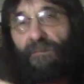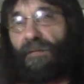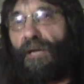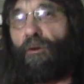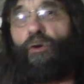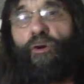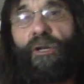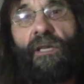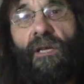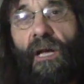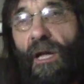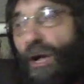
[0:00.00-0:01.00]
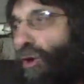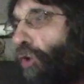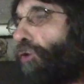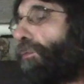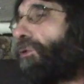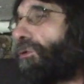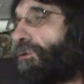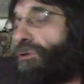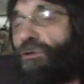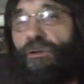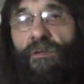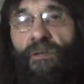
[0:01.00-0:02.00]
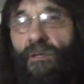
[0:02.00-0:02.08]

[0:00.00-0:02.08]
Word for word: tecnologías, cosmos,